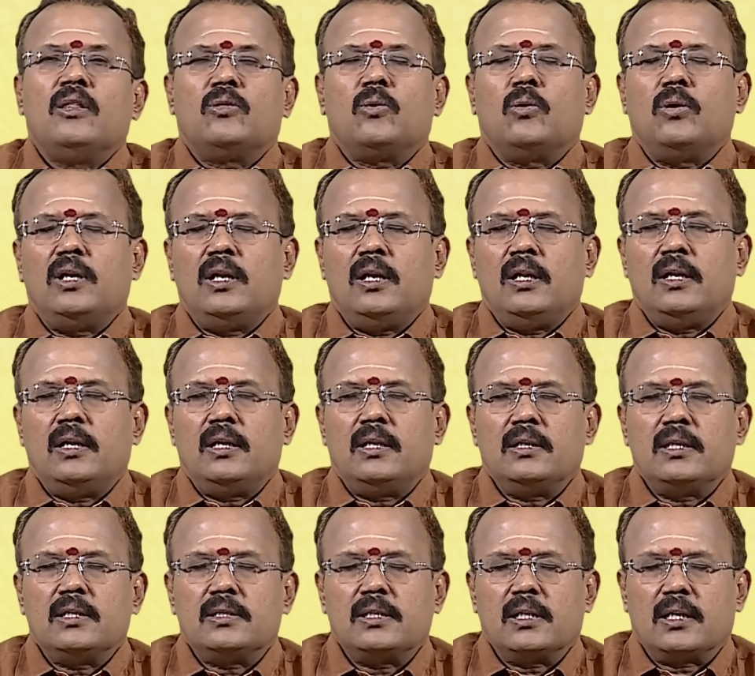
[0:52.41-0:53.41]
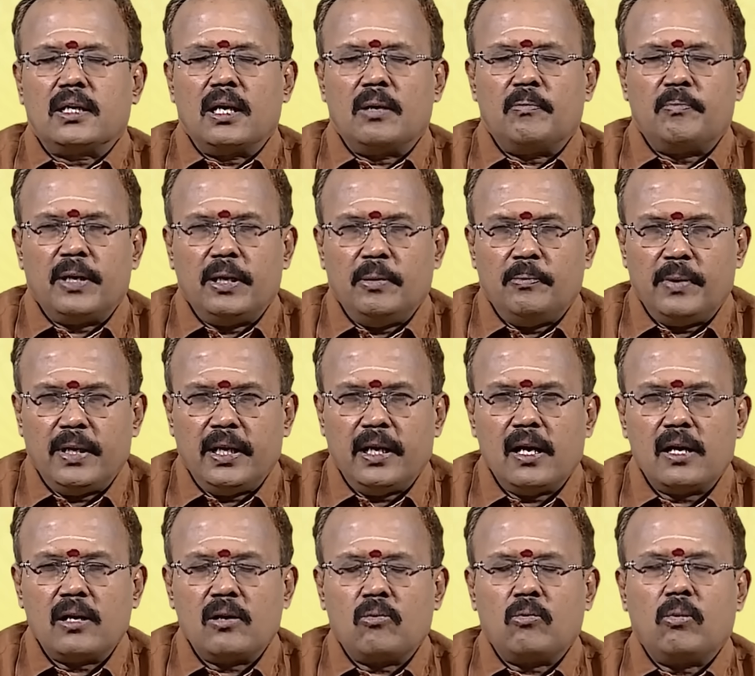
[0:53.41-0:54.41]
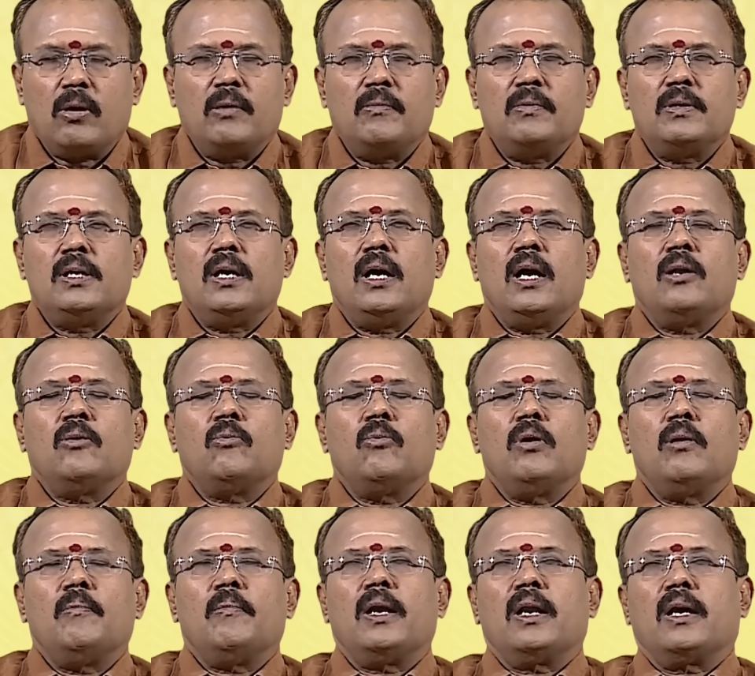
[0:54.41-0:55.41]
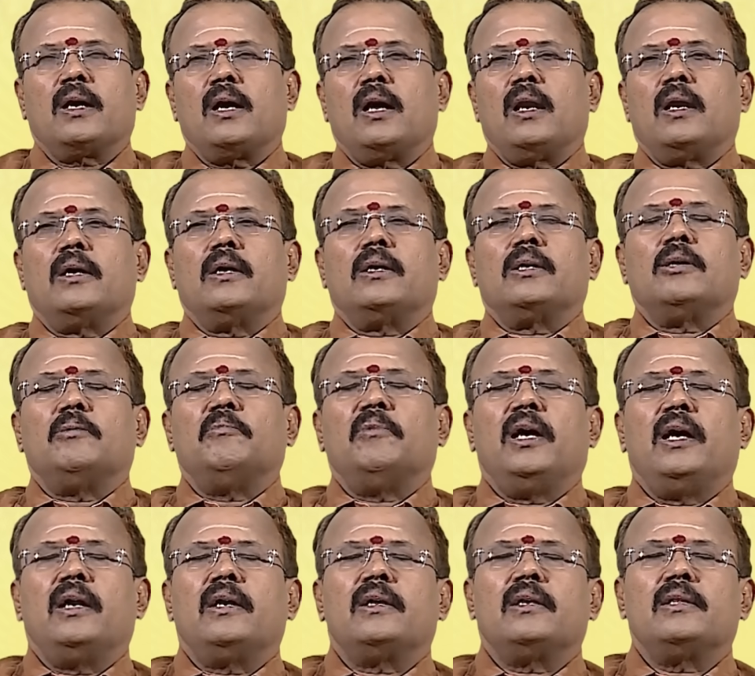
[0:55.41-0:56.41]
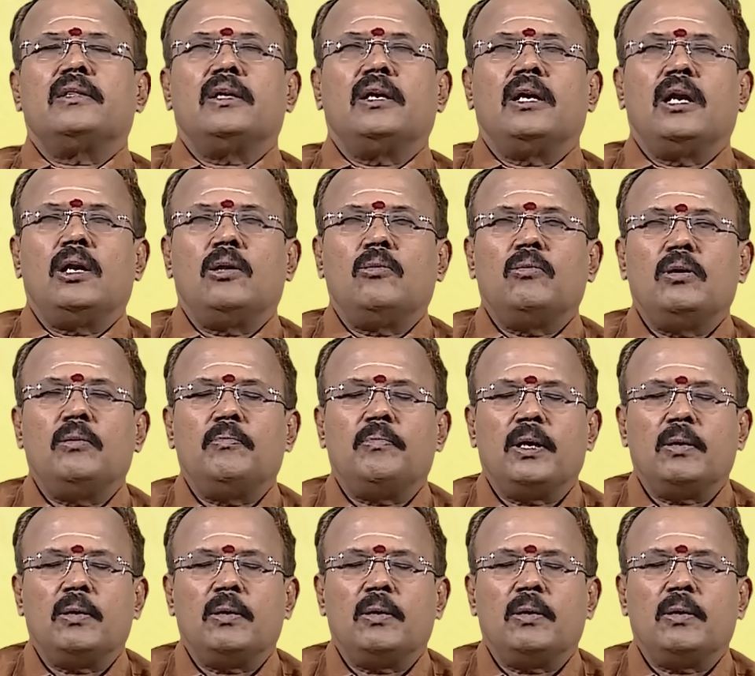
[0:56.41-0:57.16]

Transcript: தொழிலில் இருந்த சிக்கல் படிப்படியாக குறைவது அனுகூலமான காலகட்டம் ஏற்றத்தின் அளவு